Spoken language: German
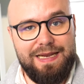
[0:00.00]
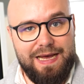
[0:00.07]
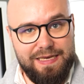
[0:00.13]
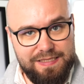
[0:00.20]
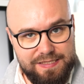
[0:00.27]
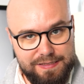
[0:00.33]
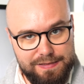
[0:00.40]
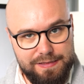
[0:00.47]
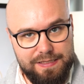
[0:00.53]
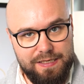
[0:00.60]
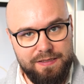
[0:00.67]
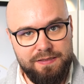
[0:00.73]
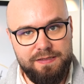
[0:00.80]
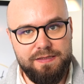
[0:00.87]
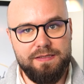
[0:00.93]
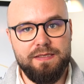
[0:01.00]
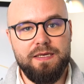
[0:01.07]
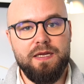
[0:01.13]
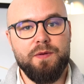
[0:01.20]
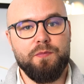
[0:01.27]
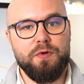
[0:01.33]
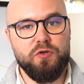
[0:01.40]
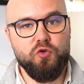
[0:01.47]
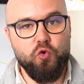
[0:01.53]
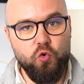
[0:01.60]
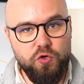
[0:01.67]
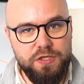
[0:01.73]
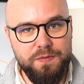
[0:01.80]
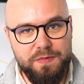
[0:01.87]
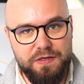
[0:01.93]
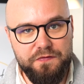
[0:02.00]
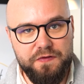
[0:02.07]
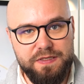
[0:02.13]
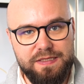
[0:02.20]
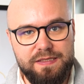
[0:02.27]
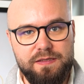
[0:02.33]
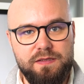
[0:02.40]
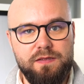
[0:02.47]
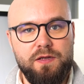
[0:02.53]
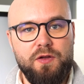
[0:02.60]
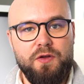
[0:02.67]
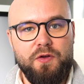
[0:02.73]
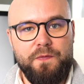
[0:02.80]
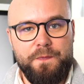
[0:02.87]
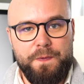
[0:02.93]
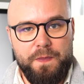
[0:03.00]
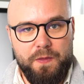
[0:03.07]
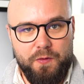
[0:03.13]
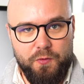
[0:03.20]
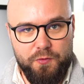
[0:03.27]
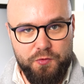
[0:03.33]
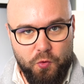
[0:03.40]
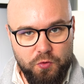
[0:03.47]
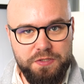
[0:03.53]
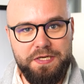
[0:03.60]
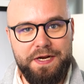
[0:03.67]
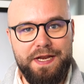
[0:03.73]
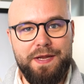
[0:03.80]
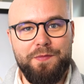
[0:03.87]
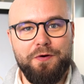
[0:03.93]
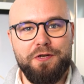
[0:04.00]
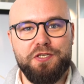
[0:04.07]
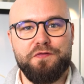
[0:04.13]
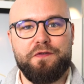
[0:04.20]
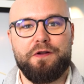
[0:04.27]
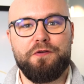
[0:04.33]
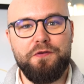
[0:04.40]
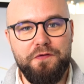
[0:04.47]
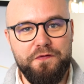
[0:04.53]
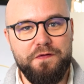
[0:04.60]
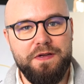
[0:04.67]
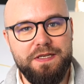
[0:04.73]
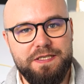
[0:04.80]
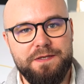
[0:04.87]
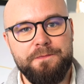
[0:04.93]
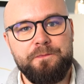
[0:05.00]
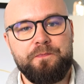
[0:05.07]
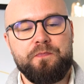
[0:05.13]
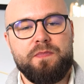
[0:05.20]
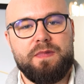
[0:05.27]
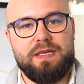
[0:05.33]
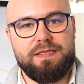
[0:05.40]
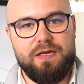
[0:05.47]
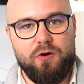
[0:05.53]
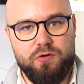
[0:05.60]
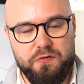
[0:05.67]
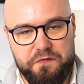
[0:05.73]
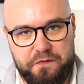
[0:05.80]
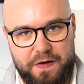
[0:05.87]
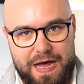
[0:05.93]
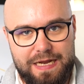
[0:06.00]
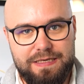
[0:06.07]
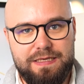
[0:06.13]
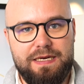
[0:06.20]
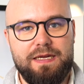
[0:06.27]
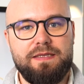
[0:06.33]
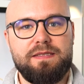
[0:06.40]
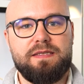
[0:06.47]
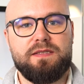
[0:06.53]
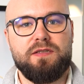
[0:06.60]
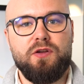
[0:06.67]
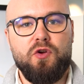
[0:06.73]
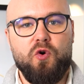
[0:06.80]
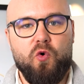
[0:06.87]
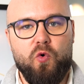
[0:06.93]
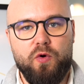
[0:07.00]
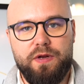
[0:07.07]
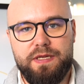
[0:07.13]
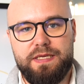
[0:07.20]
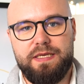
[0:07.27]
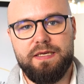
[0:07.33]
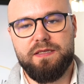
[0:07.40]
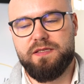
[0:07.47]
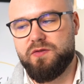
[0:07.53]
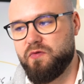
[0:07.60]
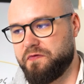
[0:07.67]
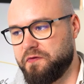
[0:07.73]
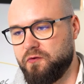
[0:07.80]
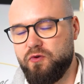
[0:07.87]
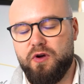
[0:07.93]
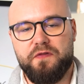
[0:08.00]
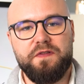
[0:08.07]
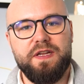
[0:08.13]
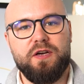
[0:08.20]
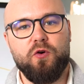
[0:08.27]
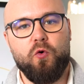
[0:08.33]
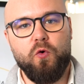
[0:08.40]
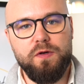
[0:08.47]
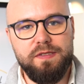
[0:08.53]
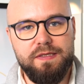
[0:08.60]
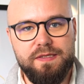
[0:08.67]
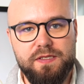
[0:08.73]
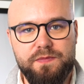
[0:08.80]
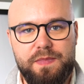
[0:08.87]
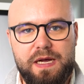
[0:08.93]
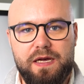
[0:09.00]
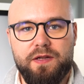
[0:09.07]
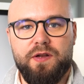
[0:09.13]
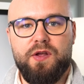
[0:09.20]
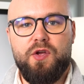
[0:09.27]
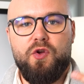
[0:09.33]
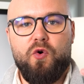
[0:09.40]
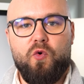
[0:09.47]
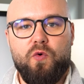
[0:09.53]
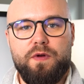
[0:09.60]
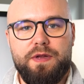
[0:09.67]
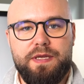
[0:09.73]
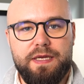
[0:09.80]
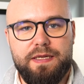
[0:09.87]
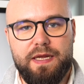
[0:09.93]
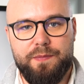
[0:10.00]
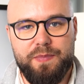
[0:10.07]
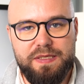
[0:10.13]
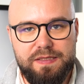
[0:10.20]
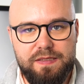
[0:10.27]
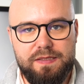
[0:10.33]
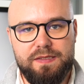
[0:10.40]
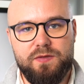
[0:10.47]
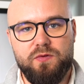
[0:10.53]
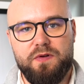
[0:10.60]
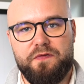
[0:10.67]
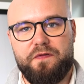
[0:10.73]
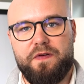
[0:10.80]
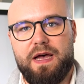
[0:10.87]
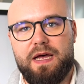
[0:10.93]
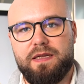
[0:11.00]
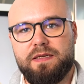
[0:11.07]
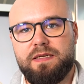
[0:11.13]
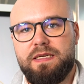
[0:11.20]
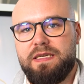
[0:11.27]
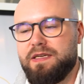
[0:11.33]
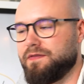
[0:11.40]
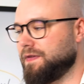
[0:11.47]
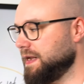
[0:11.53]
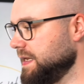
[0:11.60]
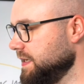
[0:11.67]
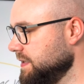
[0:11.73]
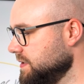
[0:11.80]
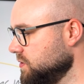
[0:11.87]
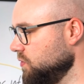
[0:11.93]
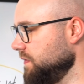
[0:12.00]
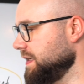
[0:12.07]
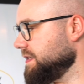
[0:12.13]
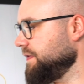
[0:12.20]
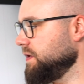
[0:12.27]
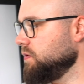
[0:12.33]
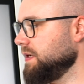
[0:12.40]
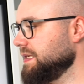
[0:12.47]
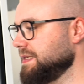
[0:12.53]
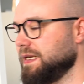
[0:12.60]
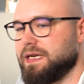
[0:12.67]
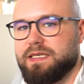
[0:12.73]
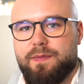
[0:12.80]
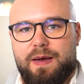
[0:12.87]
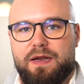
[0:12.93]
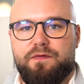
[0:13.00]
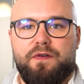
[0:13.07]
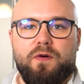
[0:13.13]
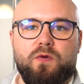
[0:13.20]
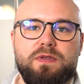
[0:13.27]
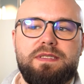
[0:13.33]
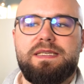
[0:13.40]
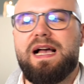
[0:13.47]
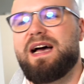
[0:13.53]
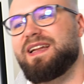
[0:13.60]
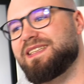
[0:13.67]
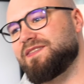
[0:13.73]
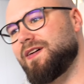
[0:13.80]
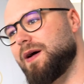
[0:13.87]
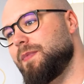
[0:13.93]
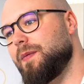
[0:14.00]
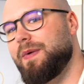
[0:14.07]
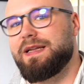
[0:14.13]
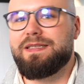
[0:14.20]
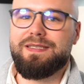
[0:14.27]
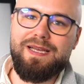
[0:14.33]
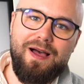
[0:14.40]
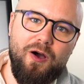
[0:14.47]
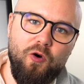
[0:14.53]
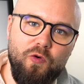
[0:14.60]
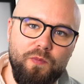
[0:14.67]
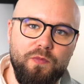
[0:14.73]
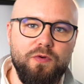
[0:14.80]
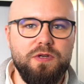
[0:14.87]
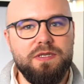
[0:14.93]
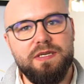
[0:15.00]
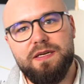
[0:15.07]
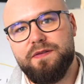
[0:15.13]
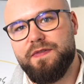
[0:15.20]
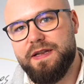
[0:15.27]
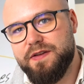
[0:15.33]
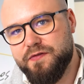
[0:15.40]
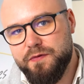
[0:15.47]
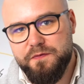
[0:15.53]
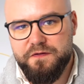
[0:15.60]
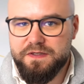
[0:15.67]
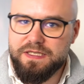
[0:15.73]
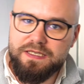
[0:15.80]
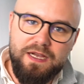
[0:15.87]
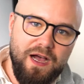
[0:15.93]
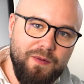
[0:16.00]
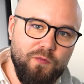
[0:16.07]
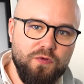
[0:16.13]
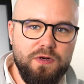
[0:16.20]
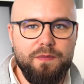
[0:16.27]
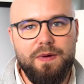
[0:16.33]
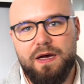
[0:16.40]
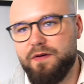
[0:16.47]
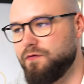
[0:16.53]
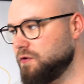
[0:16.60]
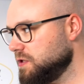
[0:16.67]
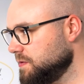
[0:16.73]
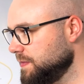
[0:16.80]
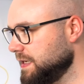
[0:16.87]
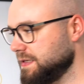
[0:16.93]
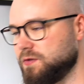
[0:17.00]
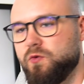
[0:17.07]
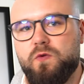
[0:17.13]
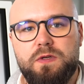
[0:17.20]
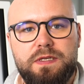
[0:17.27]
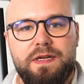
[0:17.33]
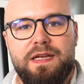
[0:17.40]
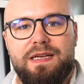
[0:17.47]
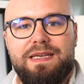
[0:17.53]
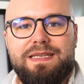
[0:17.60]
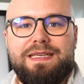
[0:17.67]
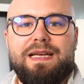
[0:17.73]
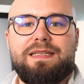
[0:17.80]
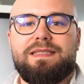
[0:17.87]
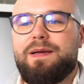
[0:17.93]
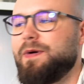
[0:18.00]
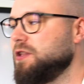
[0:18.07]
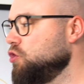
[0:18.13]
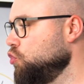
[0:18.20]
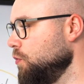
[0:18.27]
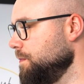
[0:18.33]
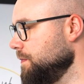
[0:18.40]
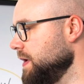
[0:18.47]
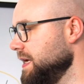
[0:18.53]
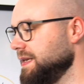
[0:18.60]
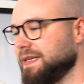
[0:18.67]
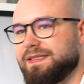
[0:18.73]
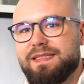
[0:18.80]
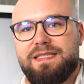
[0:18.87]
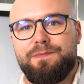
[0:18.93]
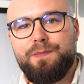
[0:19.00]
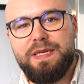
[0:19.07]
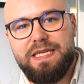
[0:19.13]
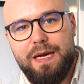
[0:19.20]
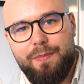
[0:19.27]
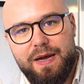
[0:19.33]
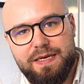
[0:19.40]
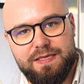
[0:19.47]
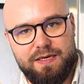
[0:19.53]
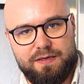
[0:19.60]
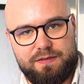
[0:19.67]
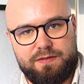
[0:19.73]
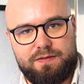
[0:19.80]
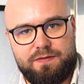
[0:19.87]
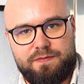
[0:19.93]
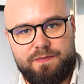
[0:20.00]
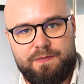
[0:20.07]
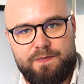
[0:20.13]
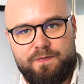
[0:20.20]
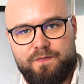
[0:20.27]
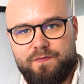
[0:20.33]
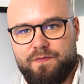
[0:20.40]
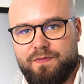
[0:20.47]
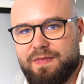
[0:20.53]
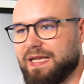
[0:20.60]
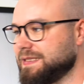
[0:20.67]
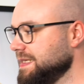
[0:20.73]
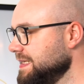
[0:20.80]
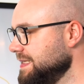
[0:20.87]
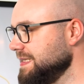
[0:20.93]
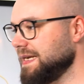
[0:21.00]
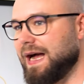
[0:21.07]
leisten kannst, mit gutem Gewissen und unternehmerisch vernünftig das Auto fahren kannst ohne hier zu früh auf dicke Hose zu machen, ohne hier dein Business zu gefährden, weil sowas, wenn du dir jetzt gleich am Anfang holst, ja, das war aber mein Traum und äh, wenn ich 50k im Monat mache, wollte ich mir das holen. Ja, das ist aber dumm. Das ist ein Mitarbeiter. Das ist